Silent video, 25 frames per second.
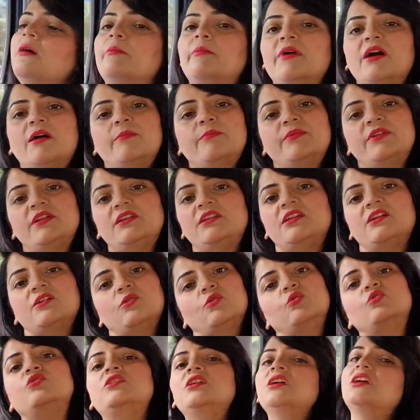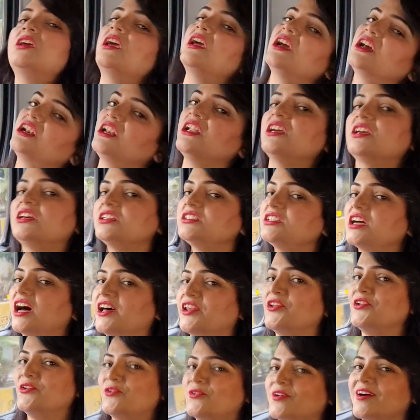मैं अपने लिए खुद ही केक लेके जा
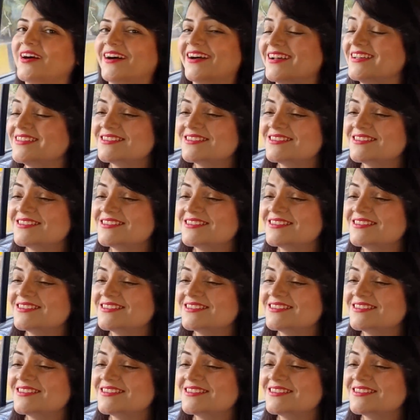रही हूँ गाड़ी